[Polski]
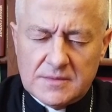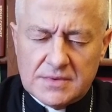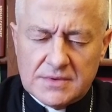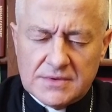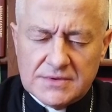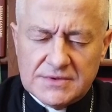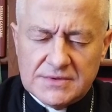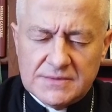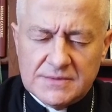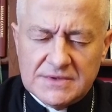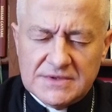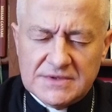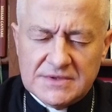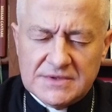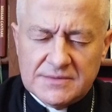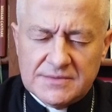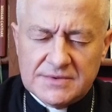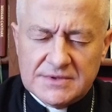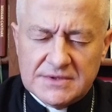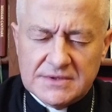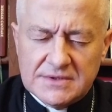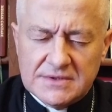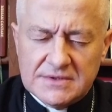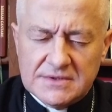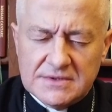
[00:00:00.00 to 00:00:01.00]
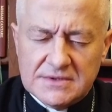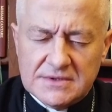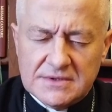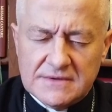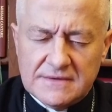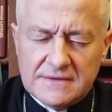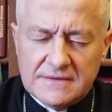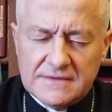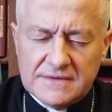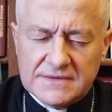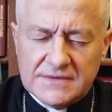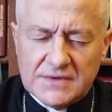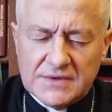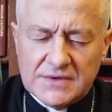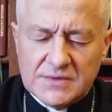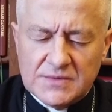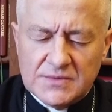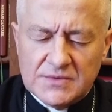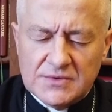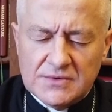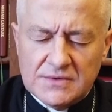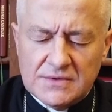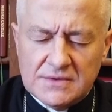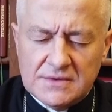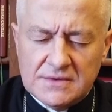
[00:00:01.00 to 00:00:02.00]
Prosimy Cię, przyjdź w
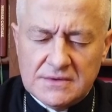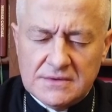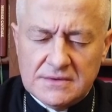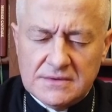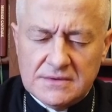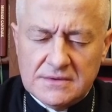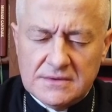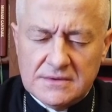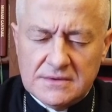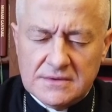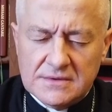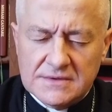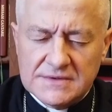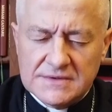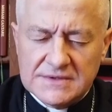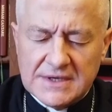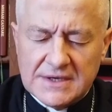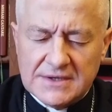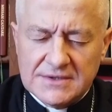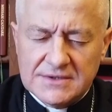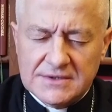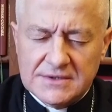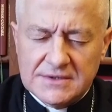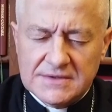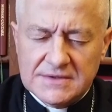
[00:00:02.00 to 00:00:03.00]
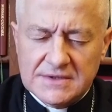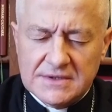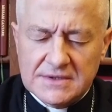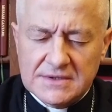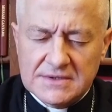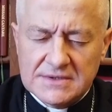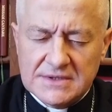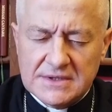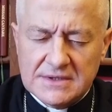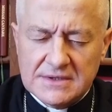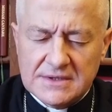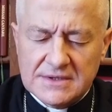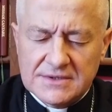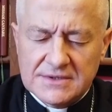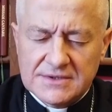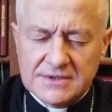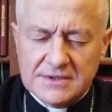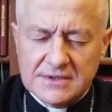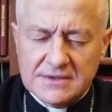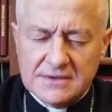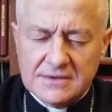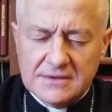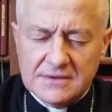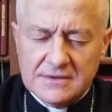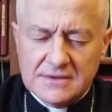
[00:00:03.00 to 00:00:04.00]
swoim duchu, rozjaśnij serca
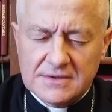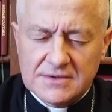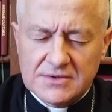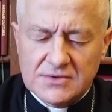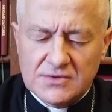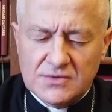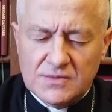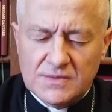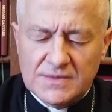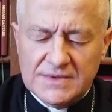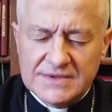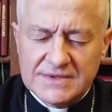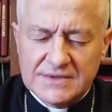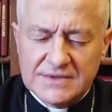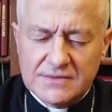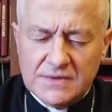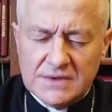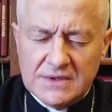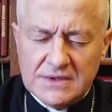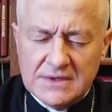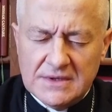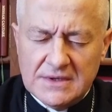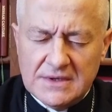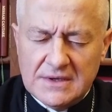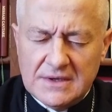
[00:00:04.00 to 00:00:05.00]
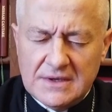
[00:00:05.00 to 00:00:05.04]
nasze, nasze umysły,